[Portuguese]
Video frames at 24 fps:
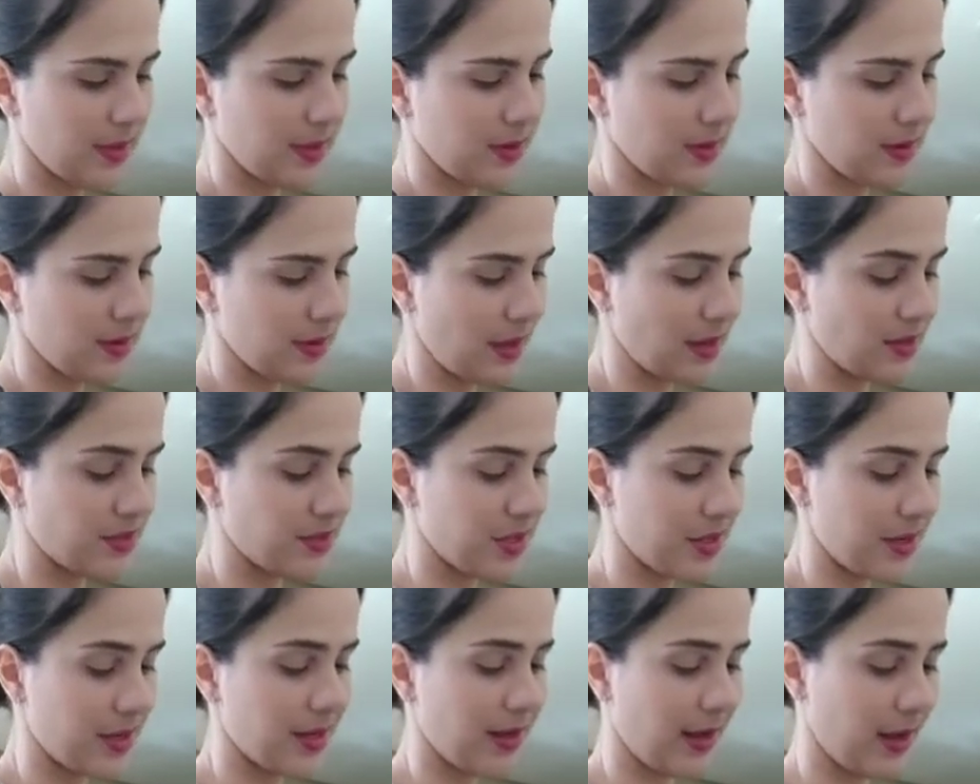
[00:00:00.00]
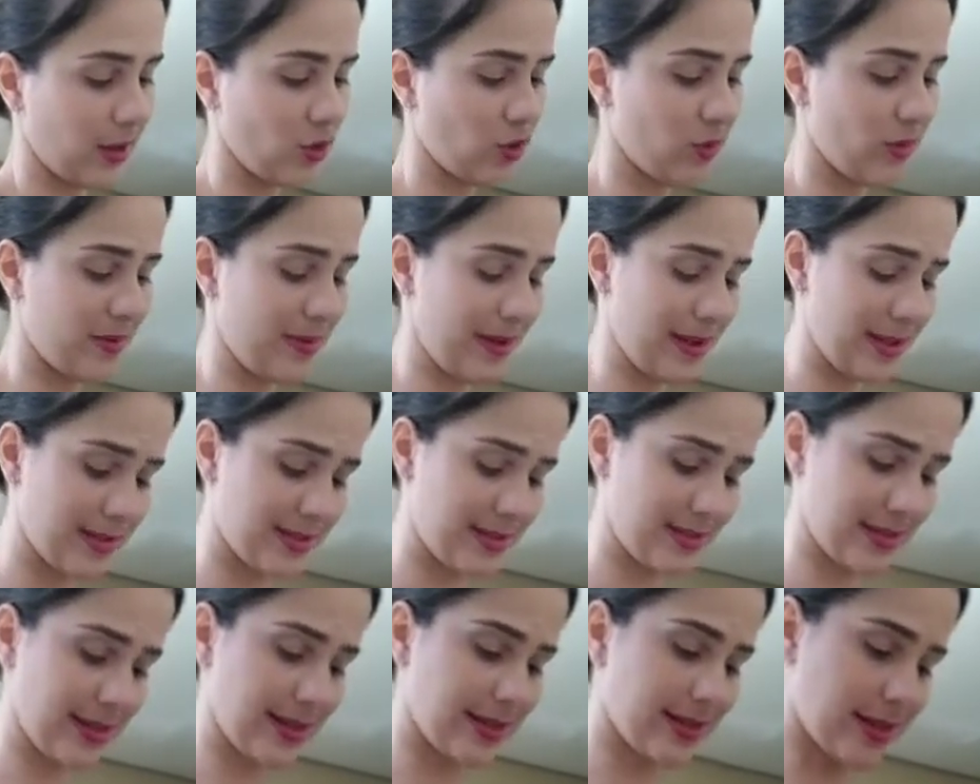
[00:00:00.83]
Tem dia que ele quer dormir mais
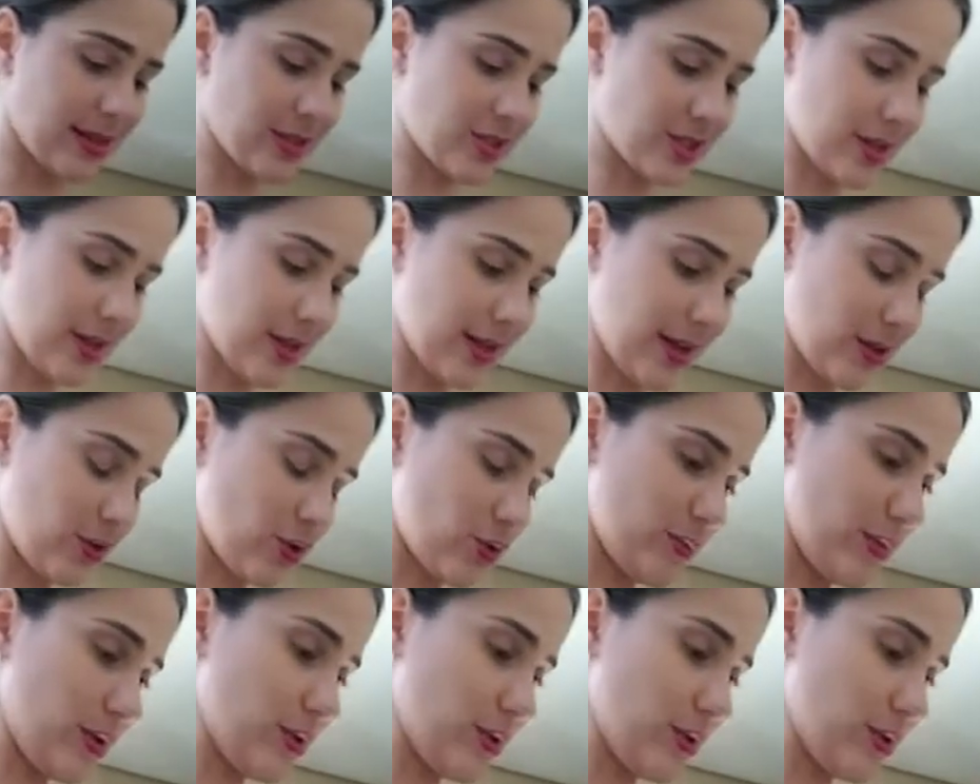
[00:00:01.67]
cedo, tem dia que ele quer dormir